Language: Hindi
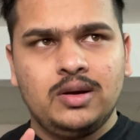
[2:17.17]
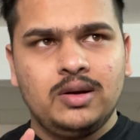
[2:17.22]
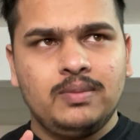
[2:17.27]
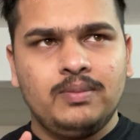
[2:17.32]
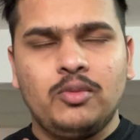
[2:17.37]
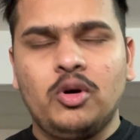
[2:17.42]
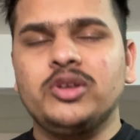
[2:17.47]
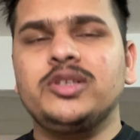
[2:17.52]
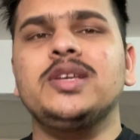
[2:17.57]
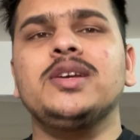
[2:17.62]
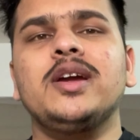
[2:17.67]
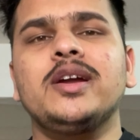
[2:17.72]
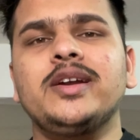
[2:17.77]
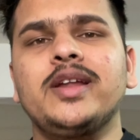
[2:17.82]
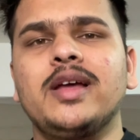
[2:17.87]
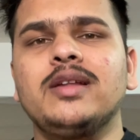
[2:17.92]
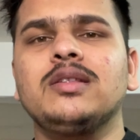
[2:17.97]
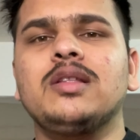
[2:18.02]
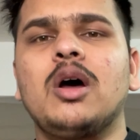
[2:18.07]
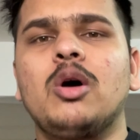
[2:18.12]
मौसी के
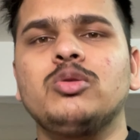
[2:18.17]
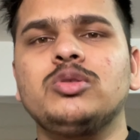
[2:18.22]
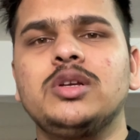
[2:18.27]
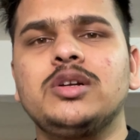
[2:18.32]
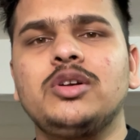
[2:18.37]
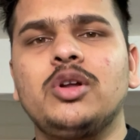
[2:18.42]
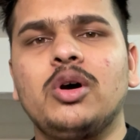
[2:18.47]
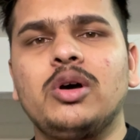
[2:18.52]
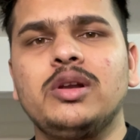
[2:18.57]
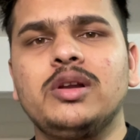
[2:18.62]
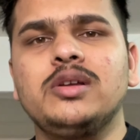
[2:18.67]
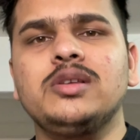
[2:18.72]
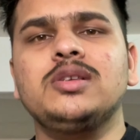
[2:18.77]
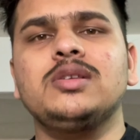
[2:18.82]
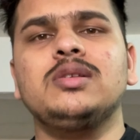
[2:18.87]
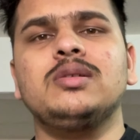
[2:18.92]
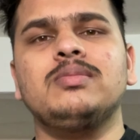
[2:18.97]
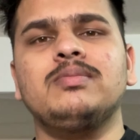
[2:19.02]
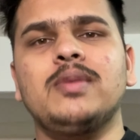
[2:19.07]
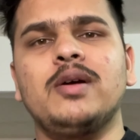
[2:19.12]
टेन थाउजेंड
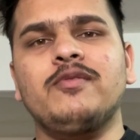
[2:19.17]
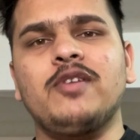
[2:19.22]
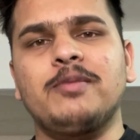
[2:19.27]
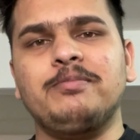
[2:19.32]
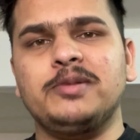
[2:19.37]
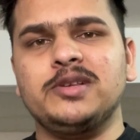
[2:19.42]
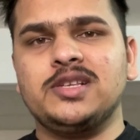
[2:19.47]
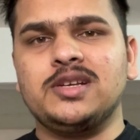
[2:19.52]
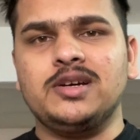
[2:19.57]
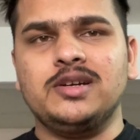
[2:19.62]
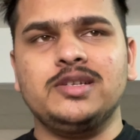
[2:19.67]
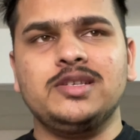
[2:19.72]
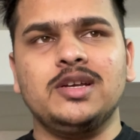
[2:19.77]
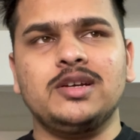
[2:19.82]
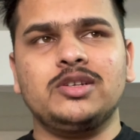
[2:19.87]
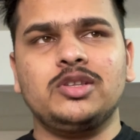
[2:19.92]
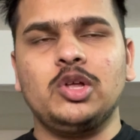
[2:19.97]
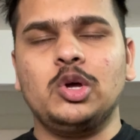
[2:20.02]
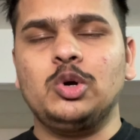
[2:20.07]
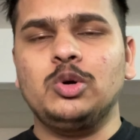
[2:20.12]
डॉलर्स मैं वापस कर
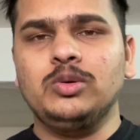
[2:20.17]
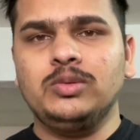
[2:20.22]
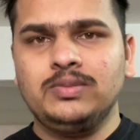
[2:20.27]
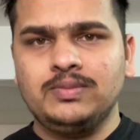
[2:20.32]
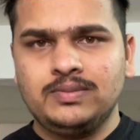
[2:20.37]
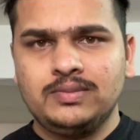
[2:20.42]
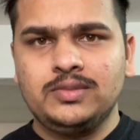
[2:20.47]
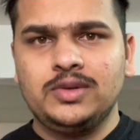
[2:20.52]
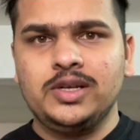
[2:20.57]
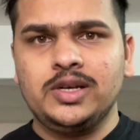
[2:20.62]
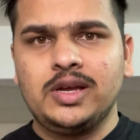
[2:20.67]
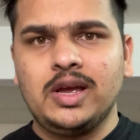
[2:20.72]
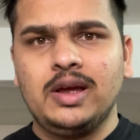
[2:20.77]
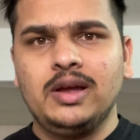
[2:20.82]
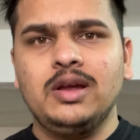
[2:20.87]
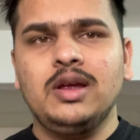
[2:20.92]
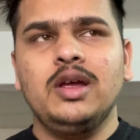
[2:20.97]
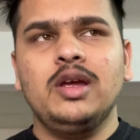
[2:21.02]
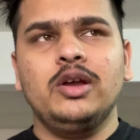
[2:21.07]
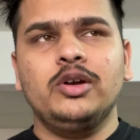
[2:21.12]
सकता हूँ ठीक है
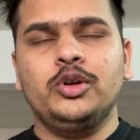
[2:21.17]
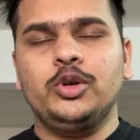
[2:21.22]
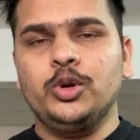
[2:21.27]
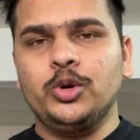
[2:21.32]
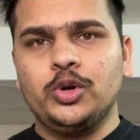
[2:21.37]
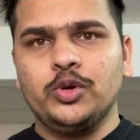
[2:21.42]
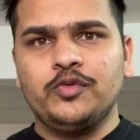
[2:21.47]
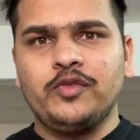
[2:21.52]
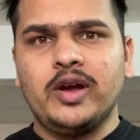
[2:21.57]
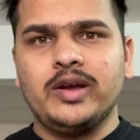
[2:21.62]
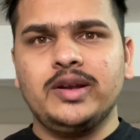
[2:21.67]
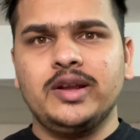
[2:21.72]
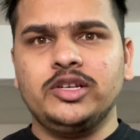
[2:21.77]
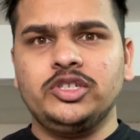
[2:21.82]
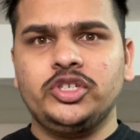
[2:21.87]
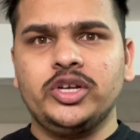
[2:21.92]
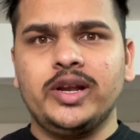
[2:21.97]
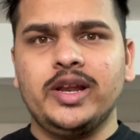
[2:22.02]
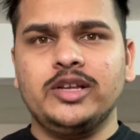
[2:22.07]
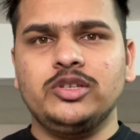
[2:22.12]
ड्यू टू
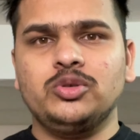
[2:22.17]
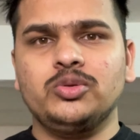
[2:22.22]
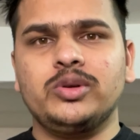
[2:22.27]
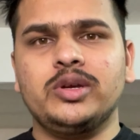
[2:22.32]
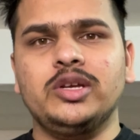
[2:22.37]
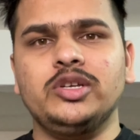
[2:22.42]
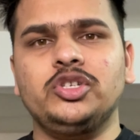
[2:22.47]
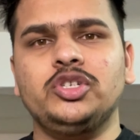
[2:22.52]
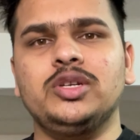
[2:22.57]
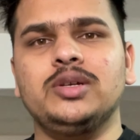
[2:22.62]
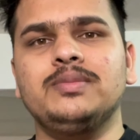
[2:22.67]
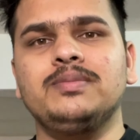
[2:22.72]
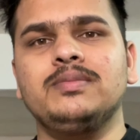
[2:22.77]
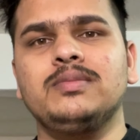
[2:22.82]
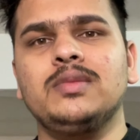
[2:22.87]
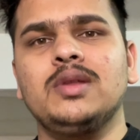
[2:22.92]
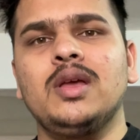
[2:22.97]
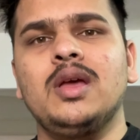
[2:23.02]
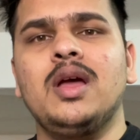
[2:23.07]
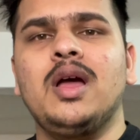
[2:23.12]
फाइनेंशियल एजुकेशन
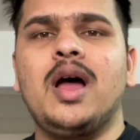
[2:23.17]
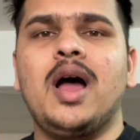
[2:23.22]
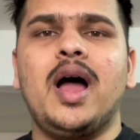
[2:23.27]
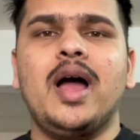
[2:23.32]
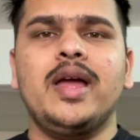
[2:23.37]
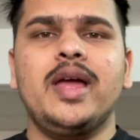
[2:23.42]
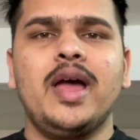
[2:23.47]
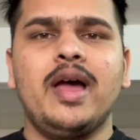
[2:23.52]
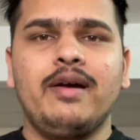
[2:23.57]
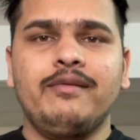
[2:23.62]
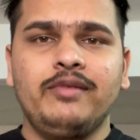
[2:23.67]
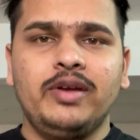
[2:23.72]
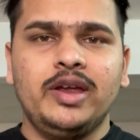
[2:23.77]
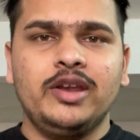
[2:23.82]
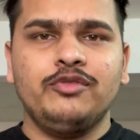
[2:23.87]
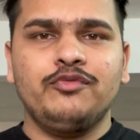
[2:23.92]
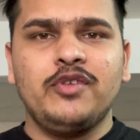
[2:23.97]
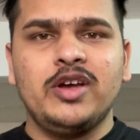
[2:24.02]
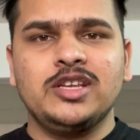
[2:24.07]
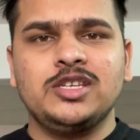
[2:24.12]
I have
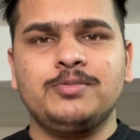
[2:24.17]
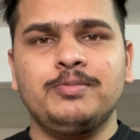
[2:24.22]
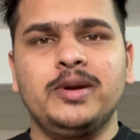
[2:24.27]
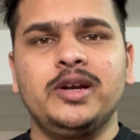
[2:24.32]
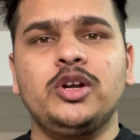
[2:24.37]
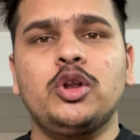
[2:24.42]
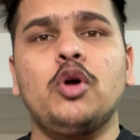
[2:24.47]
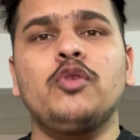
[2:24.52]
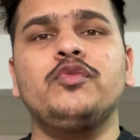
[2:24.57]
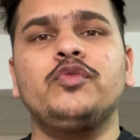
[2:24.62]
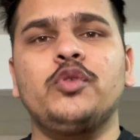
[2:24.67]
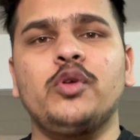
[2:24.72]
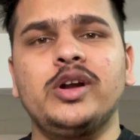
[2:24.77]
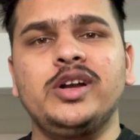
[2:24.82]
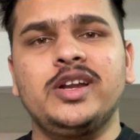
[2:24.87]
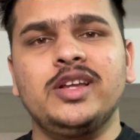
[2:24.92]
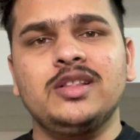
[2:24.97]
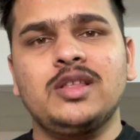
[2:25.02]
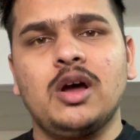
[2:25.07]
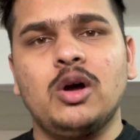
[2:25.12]
investment of
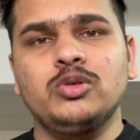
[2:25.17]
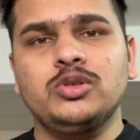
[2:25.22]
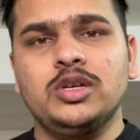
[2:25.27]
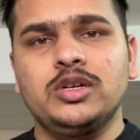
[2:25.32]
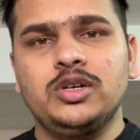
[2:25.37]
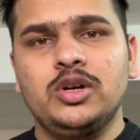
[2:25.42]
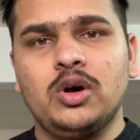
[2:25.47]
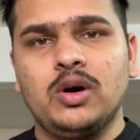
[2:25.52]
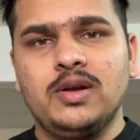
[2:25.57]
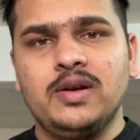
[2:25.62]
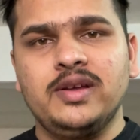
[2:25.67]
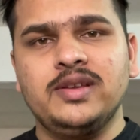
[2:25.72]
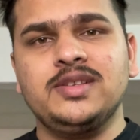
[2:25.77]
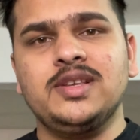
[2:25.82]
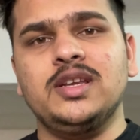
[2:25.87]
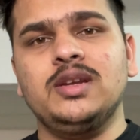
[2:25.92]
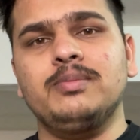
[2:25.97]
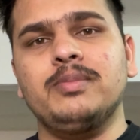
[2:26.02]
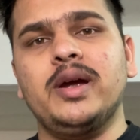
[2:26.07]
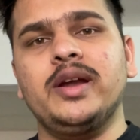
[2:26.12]
$20,000
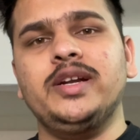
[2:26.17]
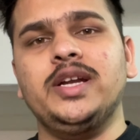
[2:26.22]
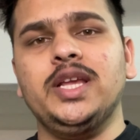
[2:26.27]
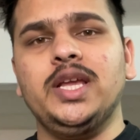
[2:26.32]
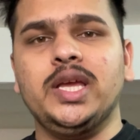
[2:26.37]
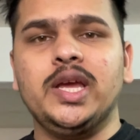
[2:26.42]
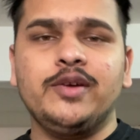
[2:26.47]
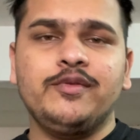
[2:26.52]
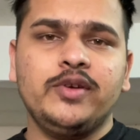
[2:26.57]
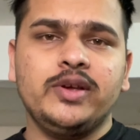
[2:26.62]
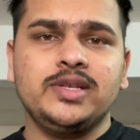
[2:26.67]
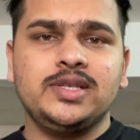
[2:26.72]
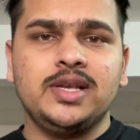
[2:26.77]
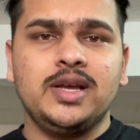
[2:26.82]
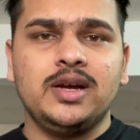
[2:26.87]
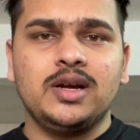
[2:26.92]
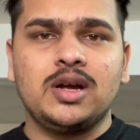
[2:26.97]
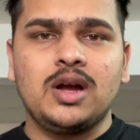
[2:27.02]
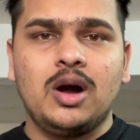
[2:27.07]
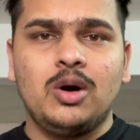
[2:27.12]
in my
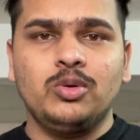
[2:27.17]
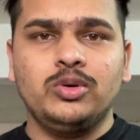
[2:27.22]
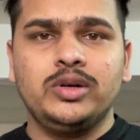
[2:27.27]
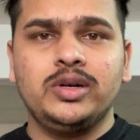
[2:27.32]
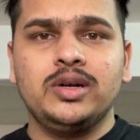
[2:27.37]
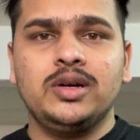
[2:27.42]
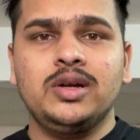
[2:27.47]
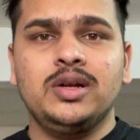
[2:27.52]
TFSA account